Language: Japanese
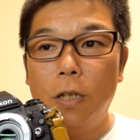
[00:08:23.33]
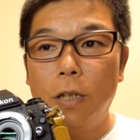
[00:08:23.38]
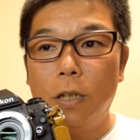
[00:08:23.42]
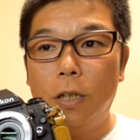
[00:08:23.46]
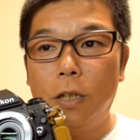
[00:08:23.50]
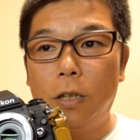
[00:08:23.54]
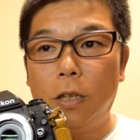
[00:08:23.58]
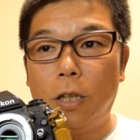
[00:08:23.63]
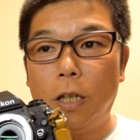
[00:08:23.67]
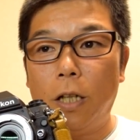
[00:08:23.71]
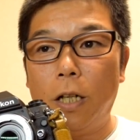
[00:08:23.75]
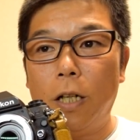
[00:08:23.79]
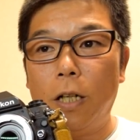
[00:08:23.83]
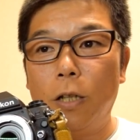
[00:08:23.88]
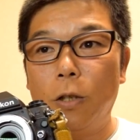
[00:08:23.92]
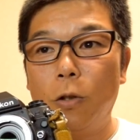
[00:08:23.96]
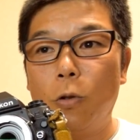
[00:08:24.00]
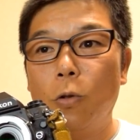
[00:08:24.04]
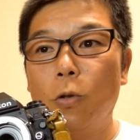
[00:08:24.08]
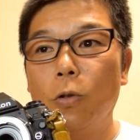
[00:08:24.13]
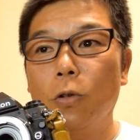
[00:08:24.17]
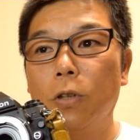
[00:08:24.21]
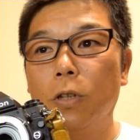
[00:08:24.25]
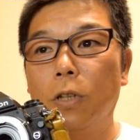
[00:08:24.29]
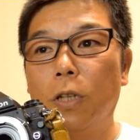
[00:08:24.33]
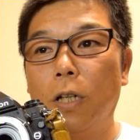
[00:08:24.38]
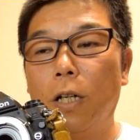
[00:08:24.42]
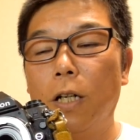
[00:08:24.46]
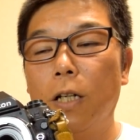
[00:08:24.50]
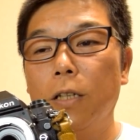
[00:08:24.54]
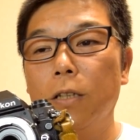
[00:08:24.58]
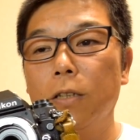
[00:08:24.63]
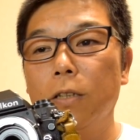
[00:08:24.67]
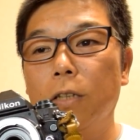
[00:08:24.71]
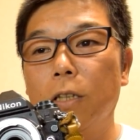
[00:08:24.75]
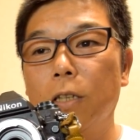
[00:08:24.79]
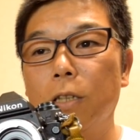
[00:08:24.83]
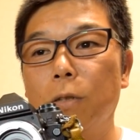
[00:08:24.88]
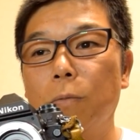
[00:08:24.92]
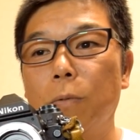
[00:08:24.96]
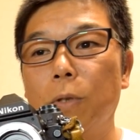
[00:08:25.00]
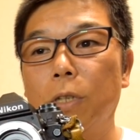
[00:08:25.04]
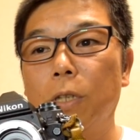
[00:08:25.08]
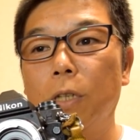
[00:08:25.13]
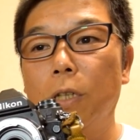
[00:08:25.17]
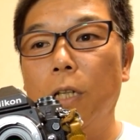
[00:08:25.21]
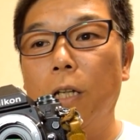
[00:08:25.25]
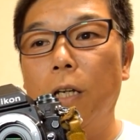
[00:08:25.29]
汚たなニコンって感じがし
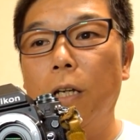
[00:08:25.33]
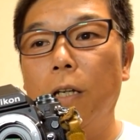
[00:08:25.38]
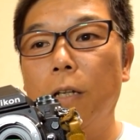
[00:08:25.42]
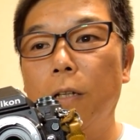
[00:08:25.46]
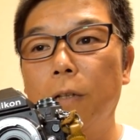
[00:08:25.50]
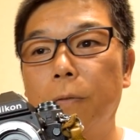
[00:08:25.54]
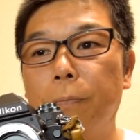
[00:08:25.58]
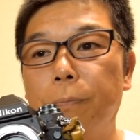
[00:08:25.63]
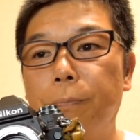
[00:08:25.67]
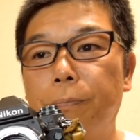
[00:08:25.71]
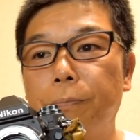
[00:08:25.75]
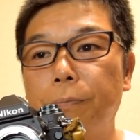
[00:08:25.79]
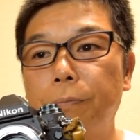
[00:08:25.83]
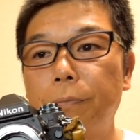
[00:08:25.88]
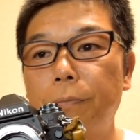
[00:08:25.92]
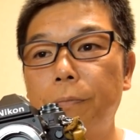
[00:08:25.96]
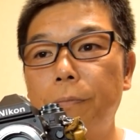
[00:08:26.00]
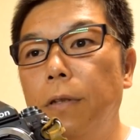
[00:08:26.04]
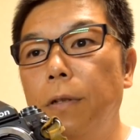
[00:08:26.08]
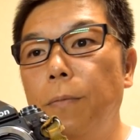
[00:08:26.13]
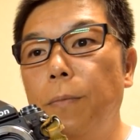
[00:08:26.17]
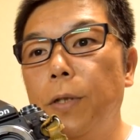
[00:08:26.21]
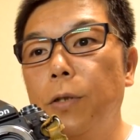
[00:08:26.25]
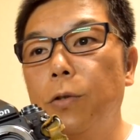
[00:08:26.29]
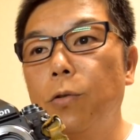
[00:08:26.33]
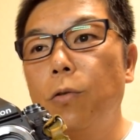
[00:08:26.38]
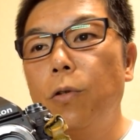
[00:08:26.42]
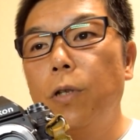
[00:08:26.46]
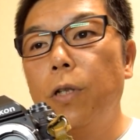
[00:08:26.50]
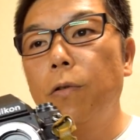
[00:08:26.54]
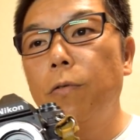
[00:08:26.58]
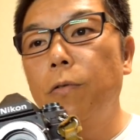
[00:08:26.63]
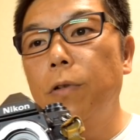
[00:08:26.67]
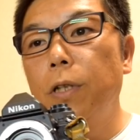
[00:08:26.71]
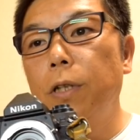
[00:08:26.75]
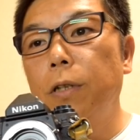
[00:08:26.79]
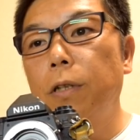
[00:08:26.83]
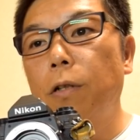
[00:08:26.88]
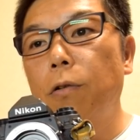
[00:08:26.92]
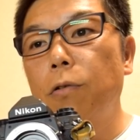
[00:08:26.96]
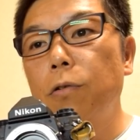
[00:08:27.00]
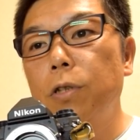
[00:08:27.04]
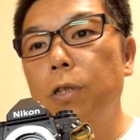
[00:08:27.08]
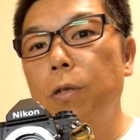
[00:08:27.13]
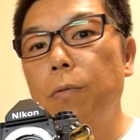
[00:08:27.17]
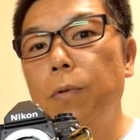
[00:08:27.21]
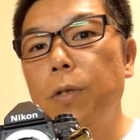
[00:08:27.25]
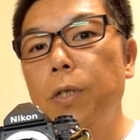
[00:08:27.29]
ましたねでまあその辺をね
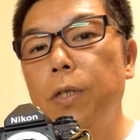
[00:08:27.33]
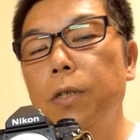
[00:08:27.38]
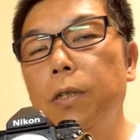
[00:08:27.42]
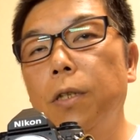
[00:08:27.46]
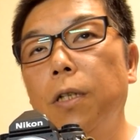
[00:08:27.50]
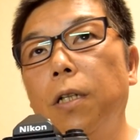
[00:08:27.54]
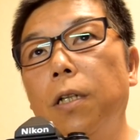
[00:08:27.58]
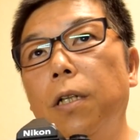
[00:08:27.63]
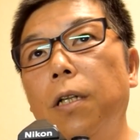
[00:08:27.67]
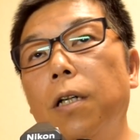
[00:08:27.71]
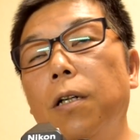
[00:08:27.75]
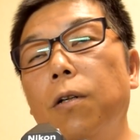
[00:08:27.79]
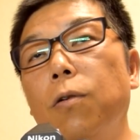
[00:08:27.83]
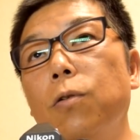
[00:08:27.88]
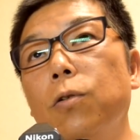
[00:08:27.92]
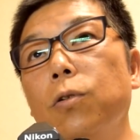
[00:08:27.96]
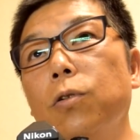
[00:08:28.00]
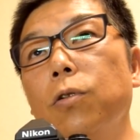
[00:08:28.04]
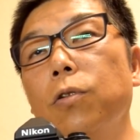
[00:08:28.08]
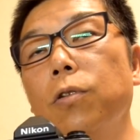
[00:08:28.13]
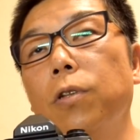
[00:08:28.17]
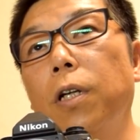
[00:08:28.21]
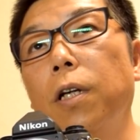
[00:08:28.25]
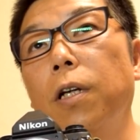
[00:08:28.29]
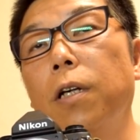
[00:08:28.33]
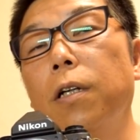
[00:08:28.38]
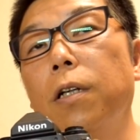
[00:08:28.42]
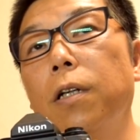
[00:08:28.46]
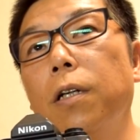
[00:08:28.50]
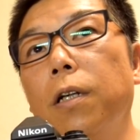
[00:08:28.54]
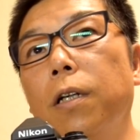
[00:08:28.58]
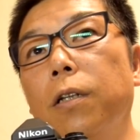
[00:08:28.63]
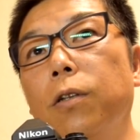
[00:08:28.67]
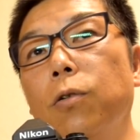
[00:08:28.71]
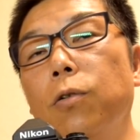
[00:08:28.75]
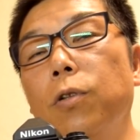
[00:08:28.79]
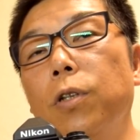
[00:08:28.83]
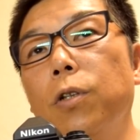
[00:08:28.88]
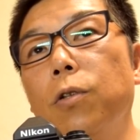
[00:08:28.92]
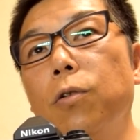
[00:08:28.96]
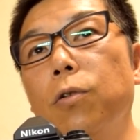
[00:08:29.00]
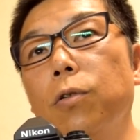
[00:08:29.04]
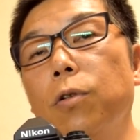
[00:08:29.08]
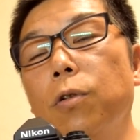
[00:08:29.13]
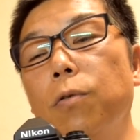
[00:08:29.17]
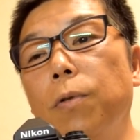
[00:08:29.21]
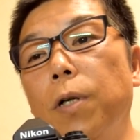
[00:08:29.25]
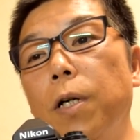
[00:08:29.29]
楽しみにしながら今度のね、えーと、と
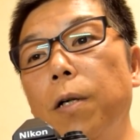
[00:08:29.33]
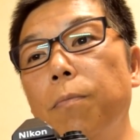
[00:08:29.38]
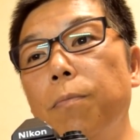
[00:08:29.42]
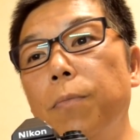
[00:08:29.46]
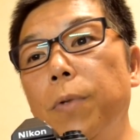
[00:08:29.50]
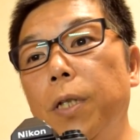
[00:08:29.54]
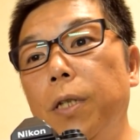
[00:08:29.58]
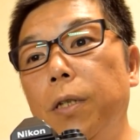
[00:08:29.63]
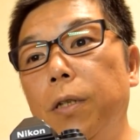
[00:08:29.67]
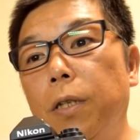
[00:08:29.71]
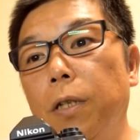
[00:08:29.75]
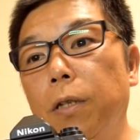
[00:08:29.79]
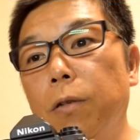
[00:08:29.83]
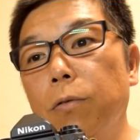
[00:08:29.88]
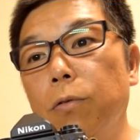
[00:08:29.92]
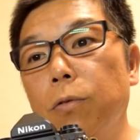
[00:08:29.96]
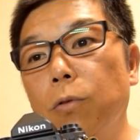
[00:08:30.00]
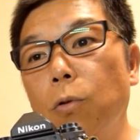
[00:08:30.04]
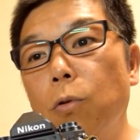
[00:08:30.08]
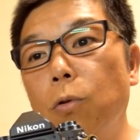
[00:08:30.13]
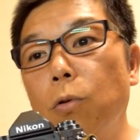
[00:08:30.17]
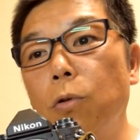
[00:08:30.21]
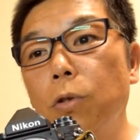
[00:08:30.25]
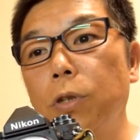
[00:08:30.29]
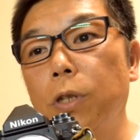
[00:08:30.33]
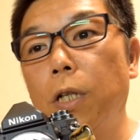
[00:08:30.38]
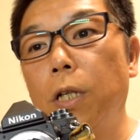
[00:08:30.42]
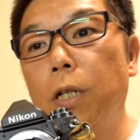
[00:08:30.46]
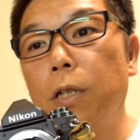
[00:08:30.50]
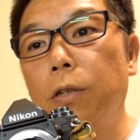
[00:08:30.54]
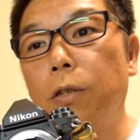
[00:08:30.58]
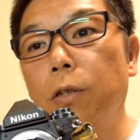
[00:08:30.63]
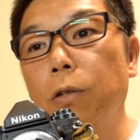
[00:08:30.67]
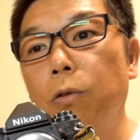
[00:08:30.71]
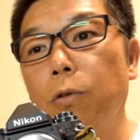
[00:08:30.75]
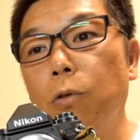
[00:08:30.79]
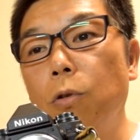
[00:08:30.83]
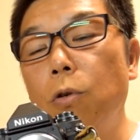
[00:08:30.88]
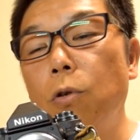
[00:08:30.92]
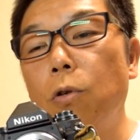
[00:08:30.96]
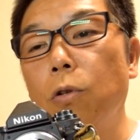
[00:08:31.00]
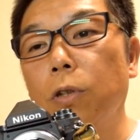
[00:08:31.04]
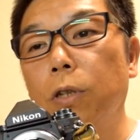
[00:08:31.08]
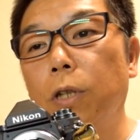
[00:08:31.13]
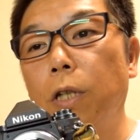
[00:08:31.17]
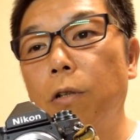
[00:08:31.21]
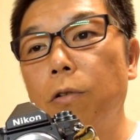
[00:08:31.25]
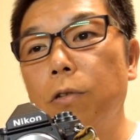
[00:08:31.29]
ニコンのファンミーティングの大阪っていうの
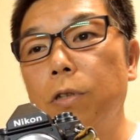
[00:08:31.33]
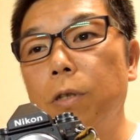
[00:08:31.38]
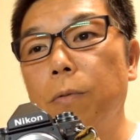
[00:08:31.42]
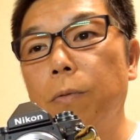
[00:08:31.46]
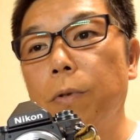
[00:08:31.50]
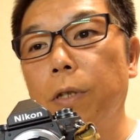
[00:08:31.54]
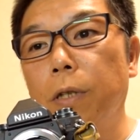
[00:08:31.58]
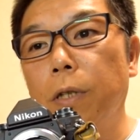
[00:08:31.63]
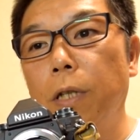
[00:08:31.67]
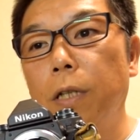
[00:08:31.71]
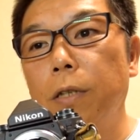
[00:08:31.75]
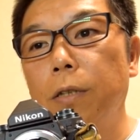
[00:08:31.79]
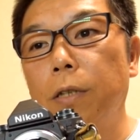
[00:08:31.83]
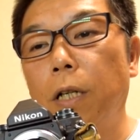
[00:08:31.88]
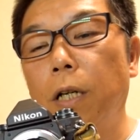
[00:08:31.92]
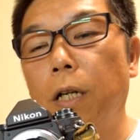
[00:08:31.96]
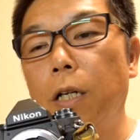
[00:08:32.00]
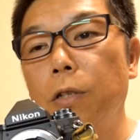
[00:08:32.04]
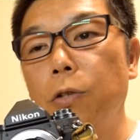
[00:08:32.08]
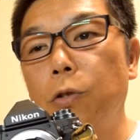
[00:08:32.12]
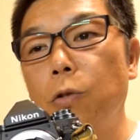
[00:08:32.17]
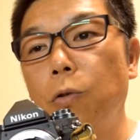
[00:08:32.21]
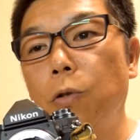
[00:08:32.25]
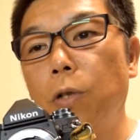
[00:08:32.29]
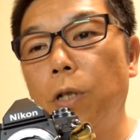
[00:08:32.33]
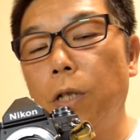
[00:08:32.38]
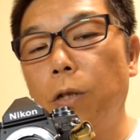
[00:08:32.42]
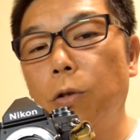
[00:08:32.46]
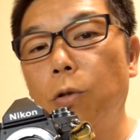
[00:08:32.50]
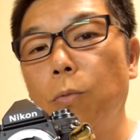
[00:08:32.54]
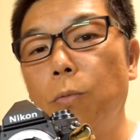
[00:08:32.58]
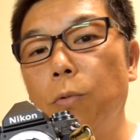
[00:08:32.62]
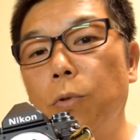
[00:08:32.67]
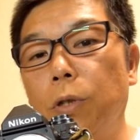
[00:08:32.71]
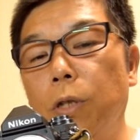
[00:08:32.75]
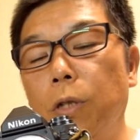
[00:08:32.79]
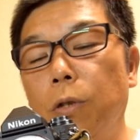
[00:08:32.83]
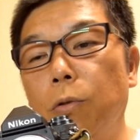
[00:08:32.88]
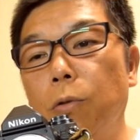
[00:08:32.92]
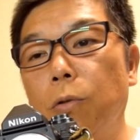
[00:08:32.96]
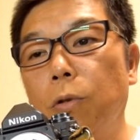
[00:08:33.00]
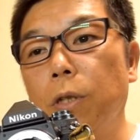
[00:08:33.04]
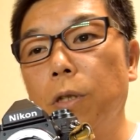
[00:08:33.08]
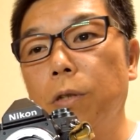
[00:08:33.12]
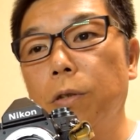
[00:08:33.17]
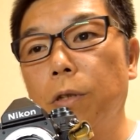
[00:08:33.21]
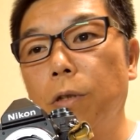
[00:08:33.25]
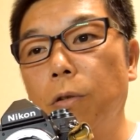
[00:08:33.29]
を楽しみにね参加しようかなと思ってると
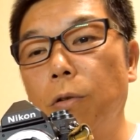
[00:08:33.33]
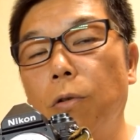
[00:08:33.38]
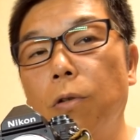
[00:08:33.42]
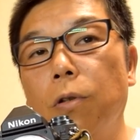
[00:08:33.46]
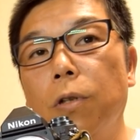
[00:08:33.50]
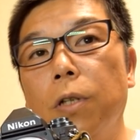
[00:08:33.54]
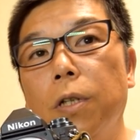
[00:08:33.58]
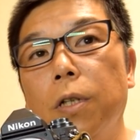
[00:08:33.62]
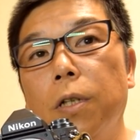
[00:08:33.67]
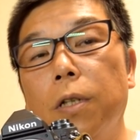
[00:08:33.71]
ころなんですけど